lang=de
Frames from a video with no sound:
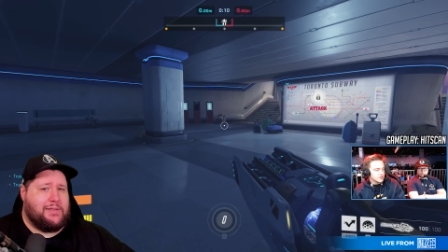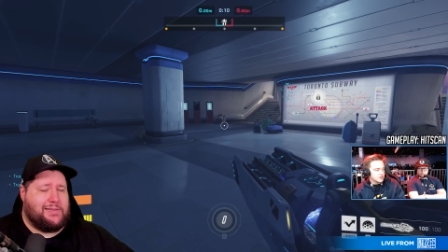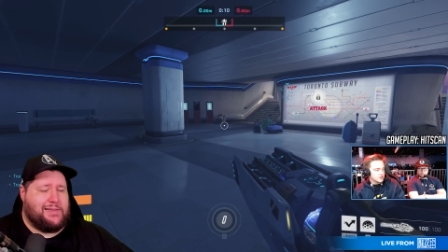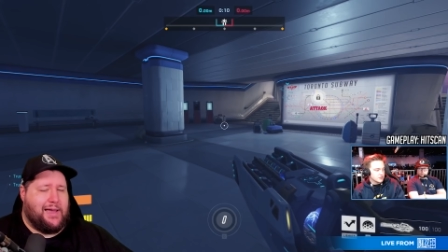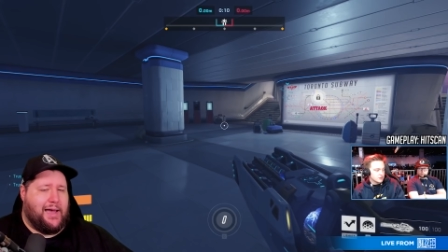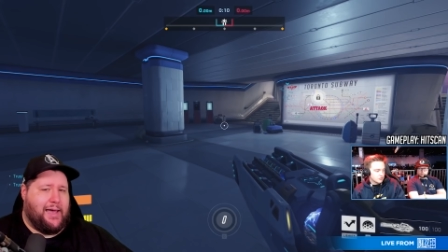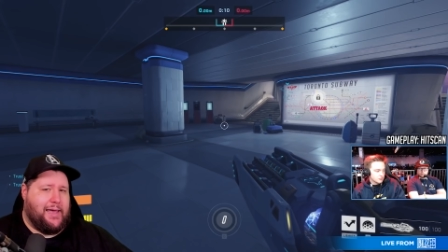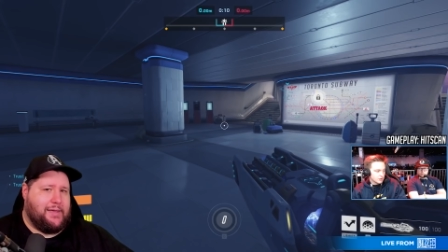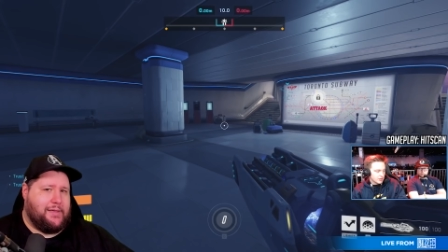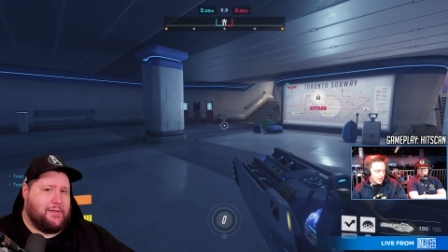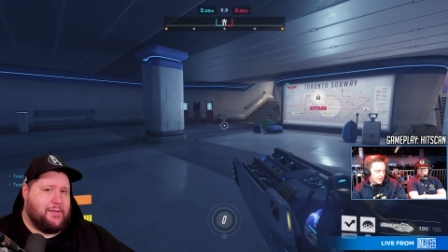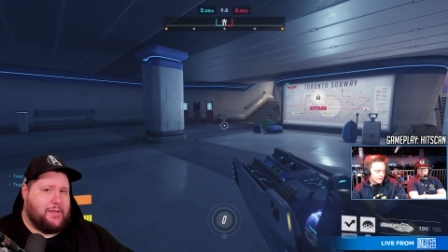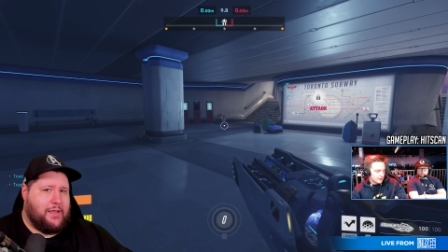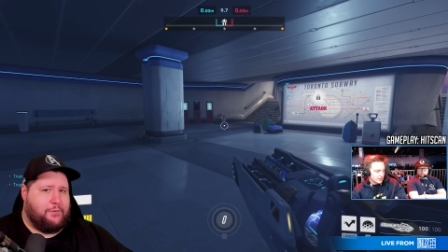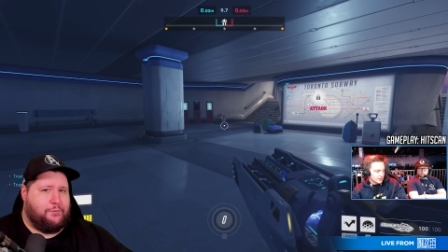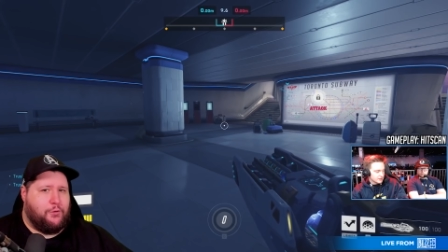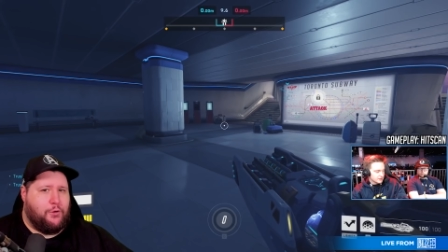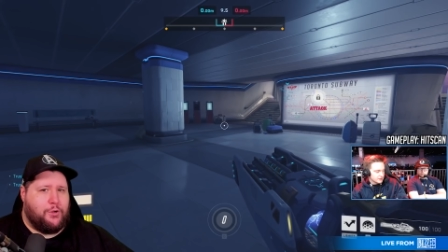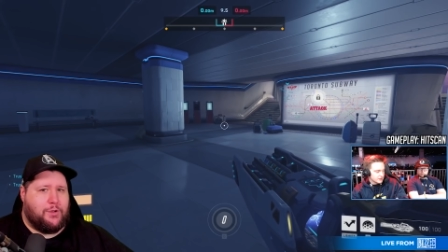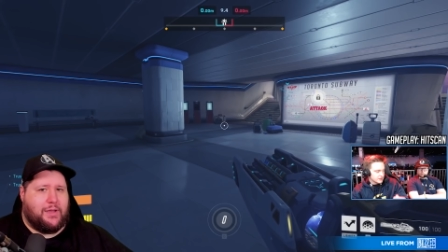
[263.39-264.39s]
die eigenen
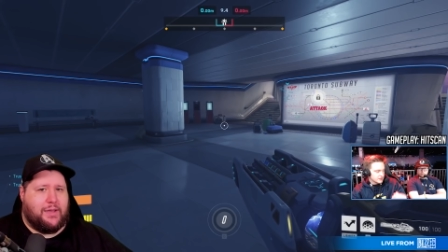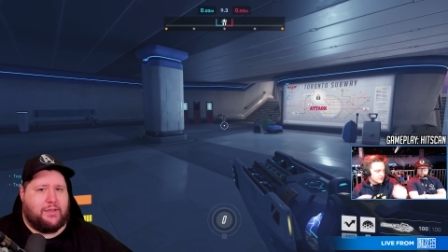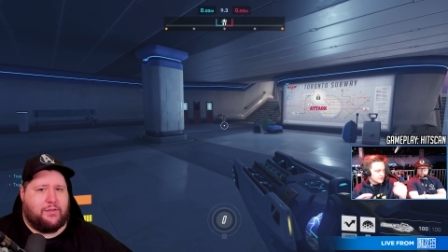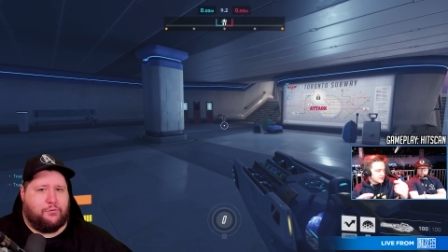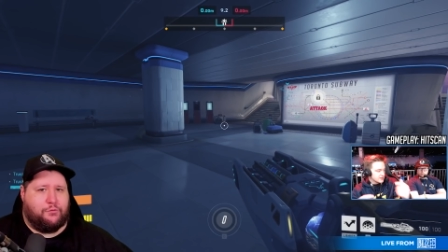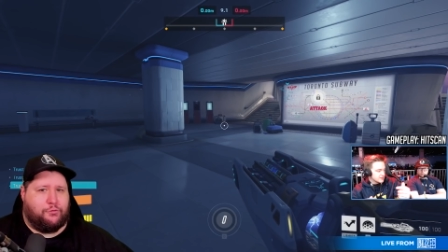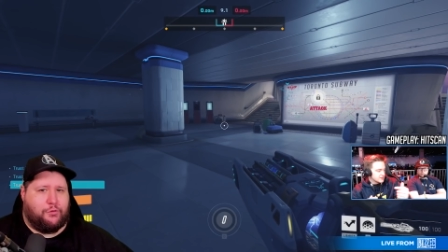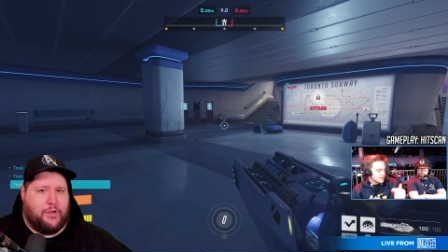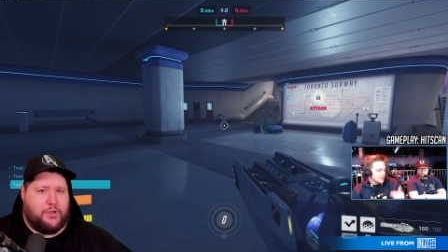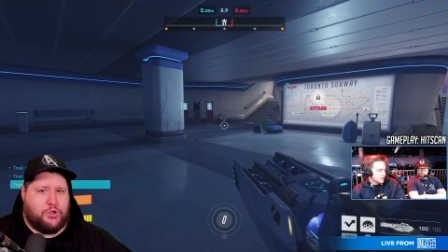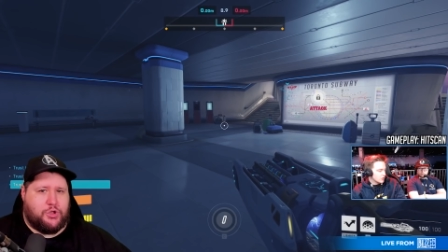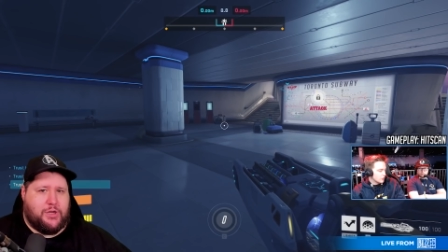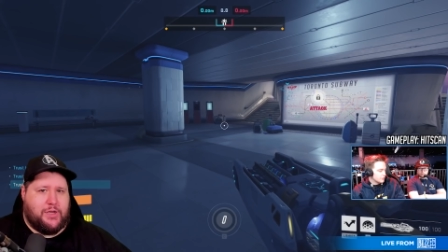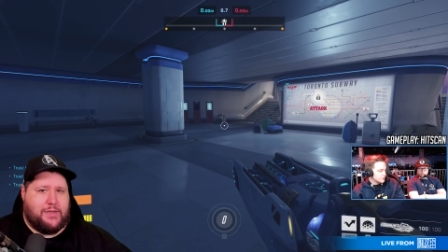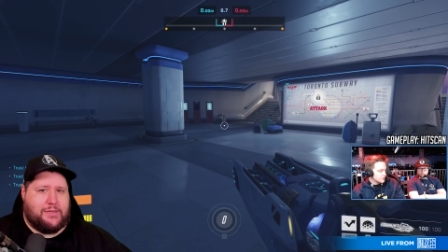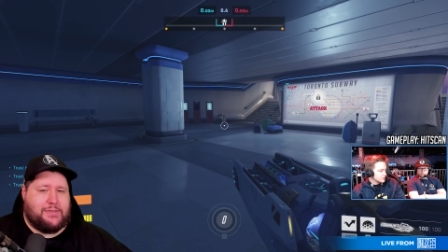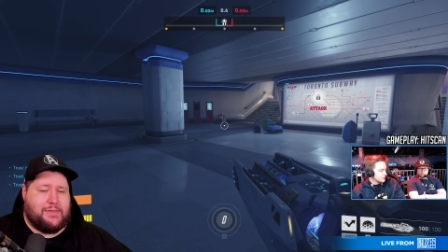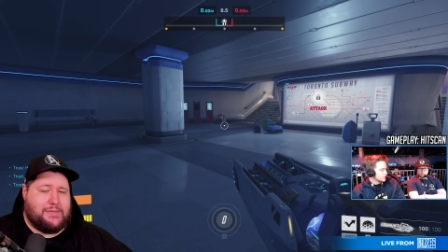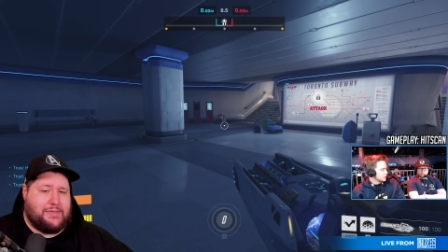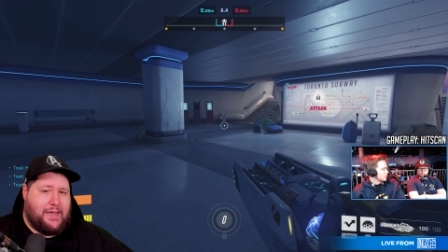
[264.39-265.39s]
erfolgreichen
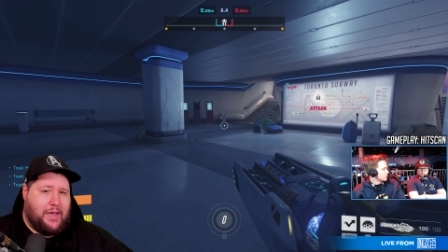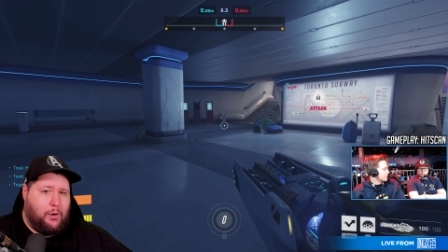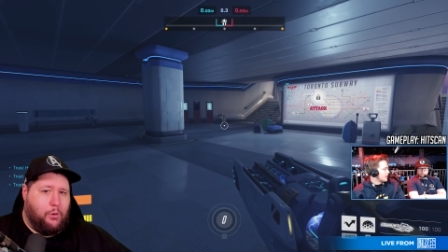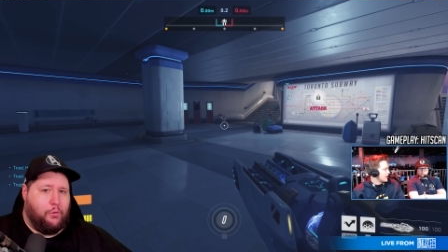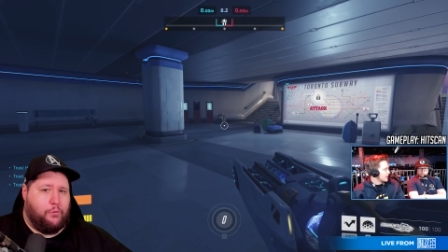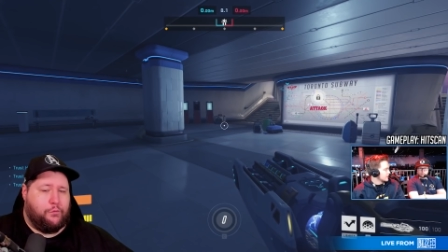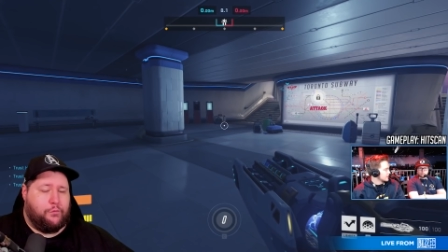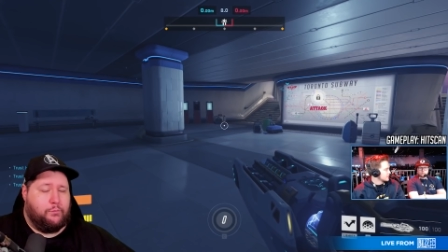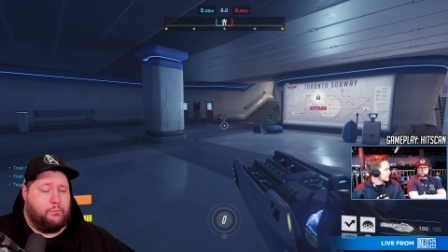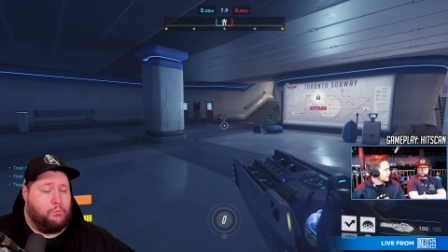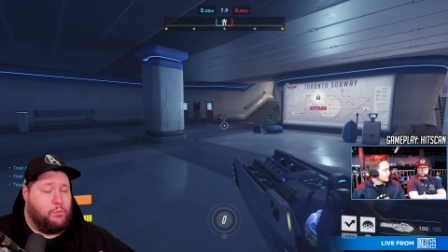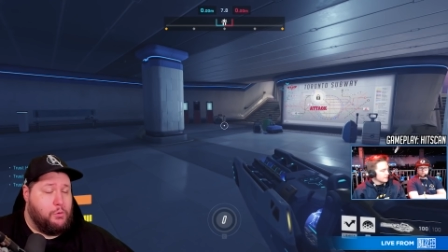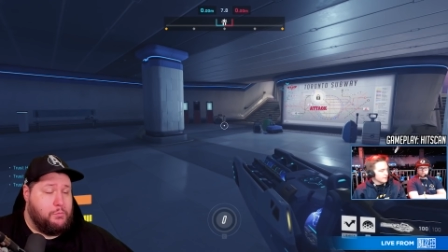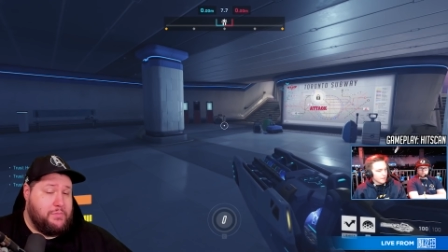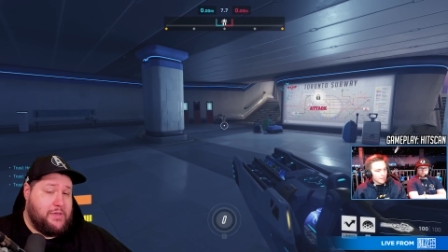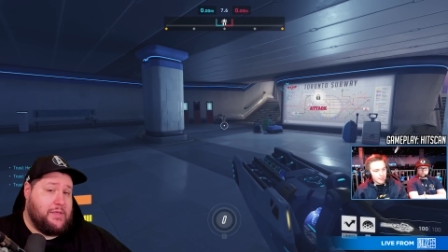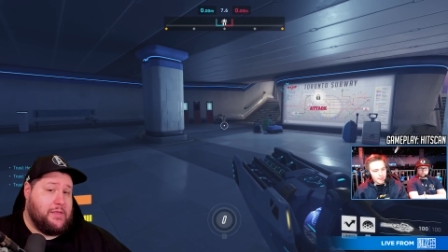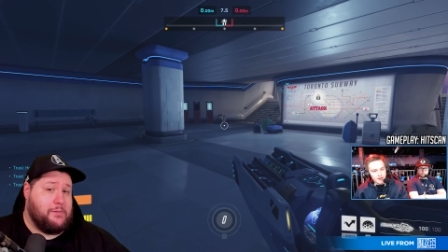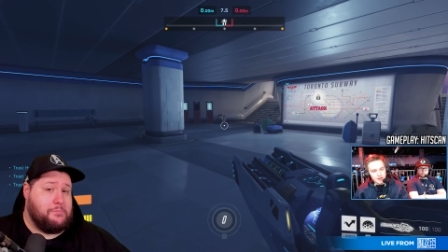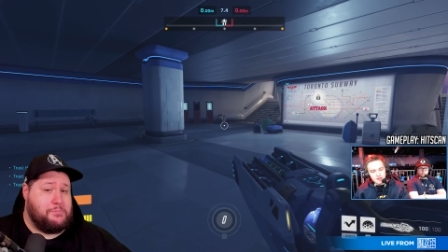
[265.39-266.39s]
Franchises auf
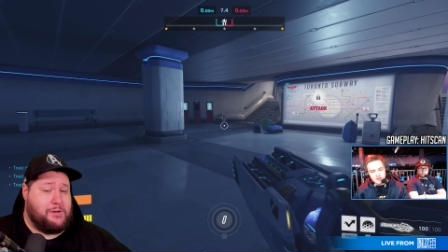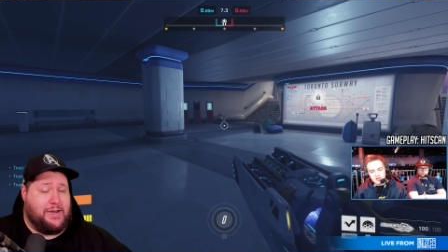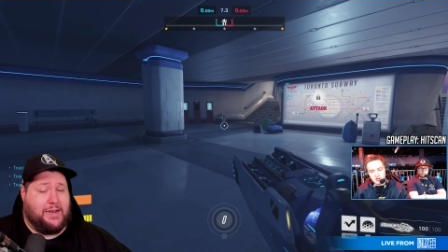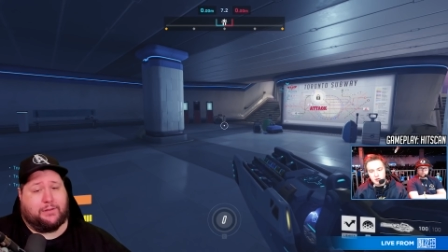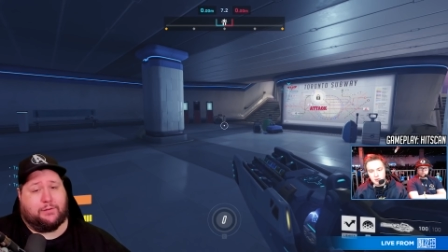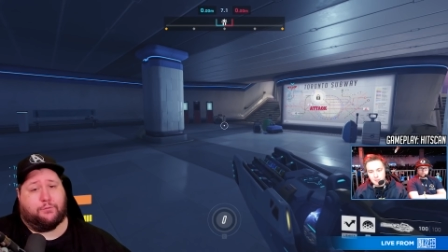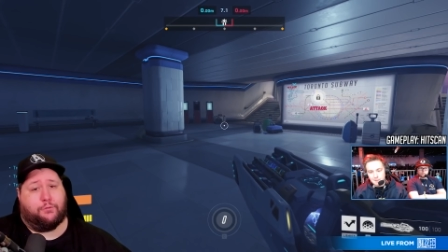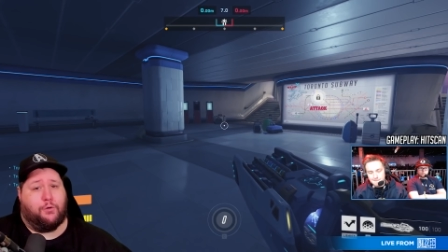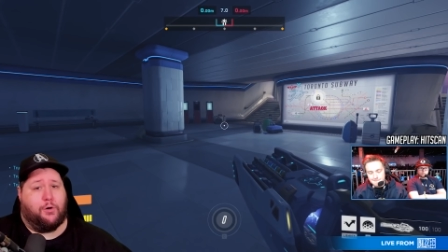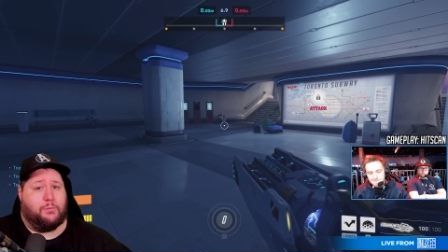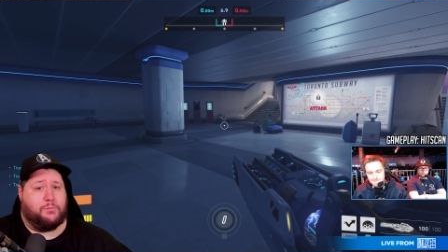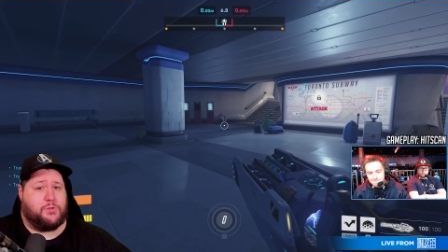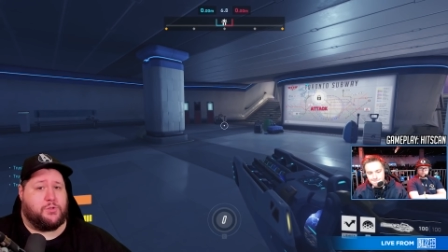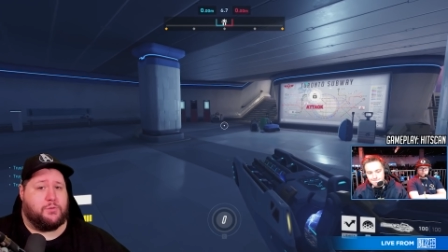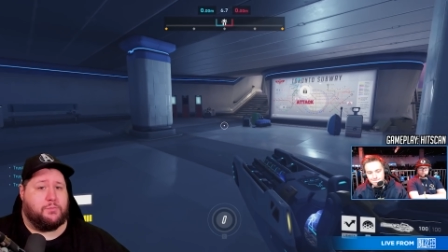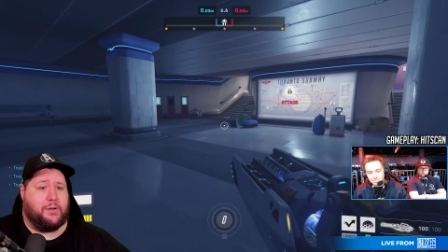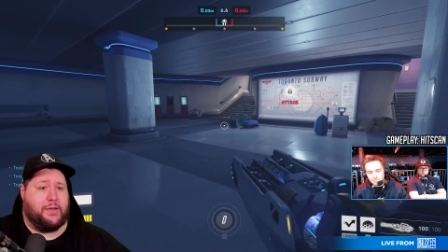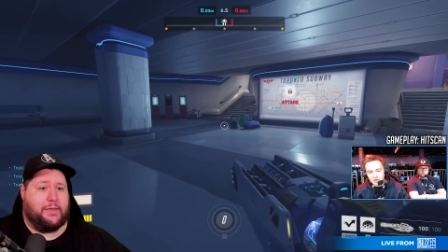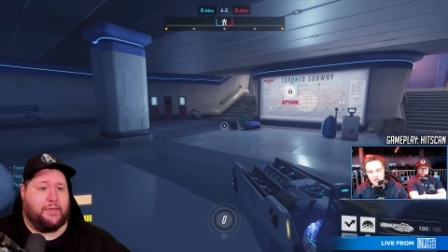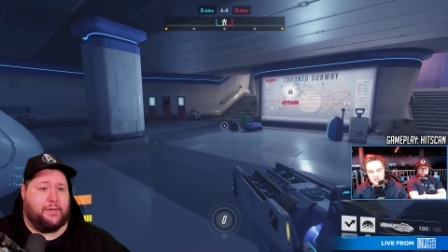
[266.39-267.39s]
mobile Plattformen
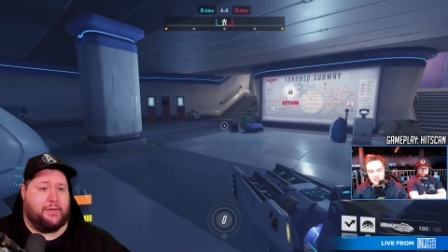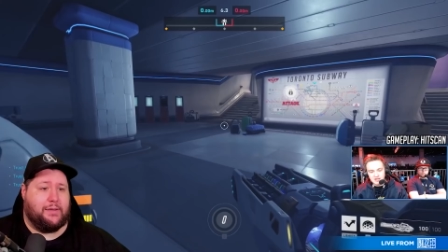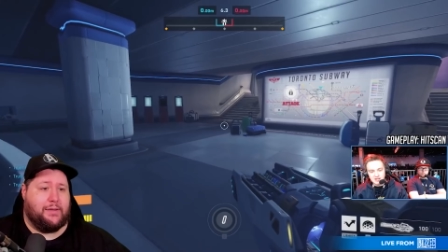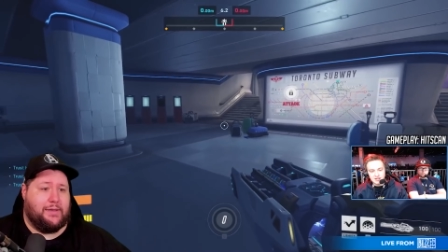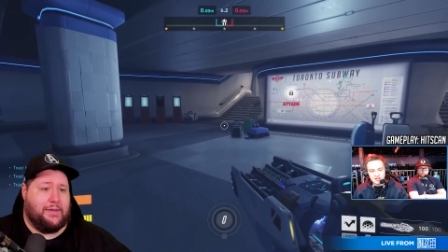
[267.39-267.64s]
zu bringen.